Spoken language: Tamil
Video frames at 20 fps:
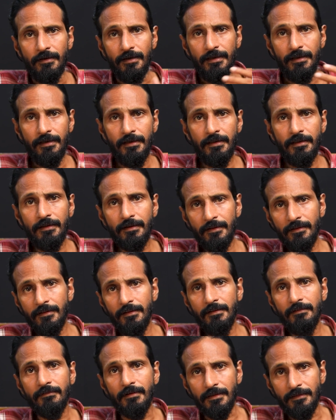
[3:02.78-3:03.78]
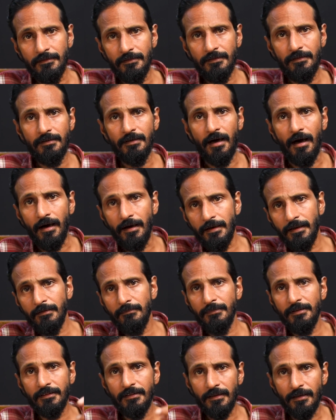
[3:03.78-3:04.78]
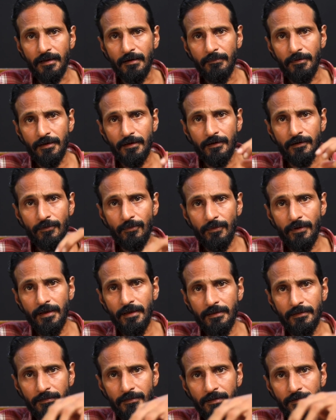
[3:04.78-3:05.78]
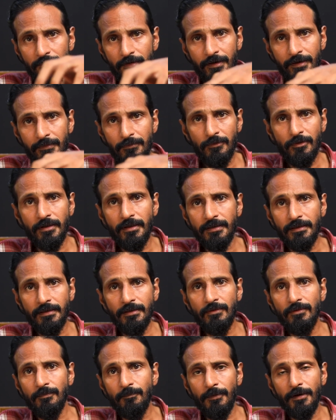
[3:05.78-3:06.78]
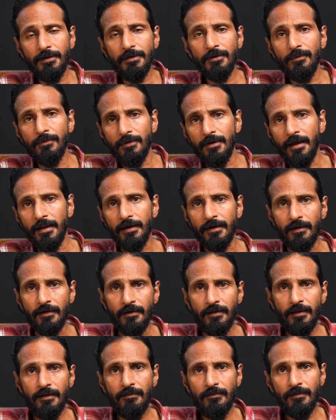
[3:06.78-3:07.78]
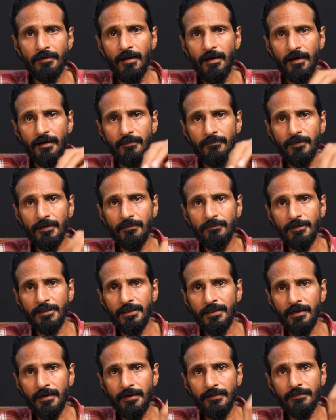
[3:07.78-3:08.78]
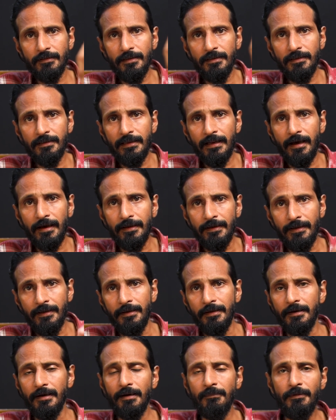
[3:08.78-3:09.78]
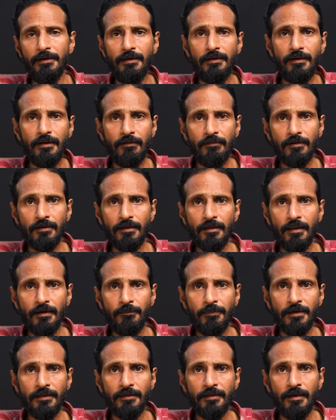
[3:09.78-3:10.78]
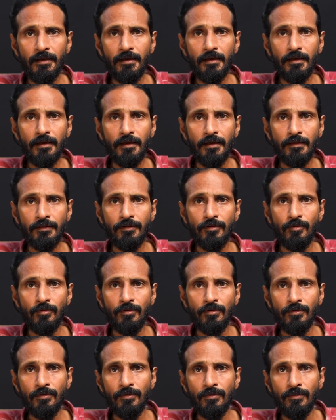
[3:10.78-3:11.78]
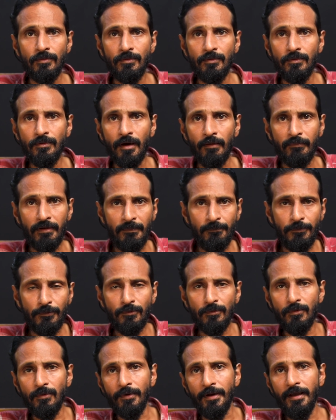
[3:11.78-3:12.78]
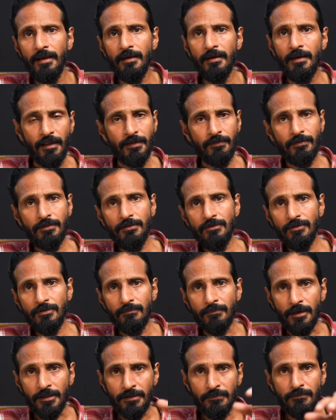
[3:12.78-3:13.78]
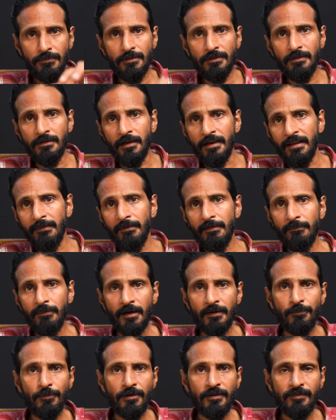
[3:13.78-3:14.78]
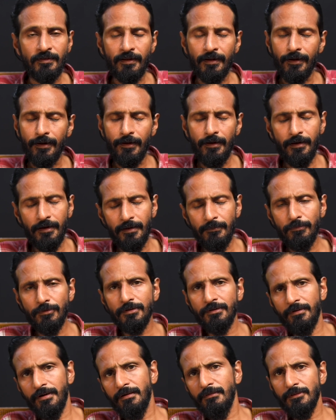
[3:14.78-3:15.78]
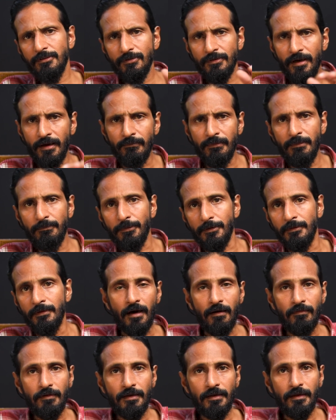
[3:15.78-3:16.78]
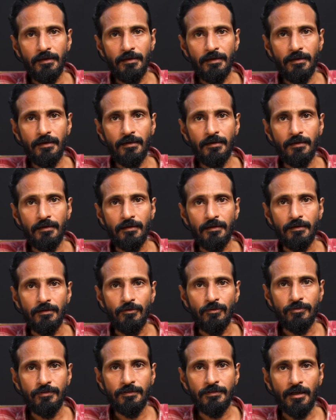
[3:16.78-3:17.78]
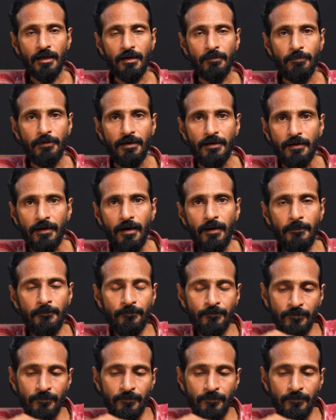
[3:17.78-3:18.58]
வெளியிலிருந்து வந்து ஆக்கிரமித்த நபர்கள் கூட இந்த வழிமுறைக்கு உட்பட்டு கொண்டார்கள் எதுனா அக்பர் பார்த்தீங்கன்னாக்கா தீனி லாஹி அப்படின்ட்டு அவர் ஏற்படுத்திய அந்த ஒரு அமைப்பும் கூட அதை வந்து ஒரு மதம்னு நிறைய பேர் பரப்புரை செய்கிறாங்க என்னை பொறுத்த வரைக்கும் அது ஒரு அமைப்பு அவர் என்ன யோசித்தார் அப்படின்னா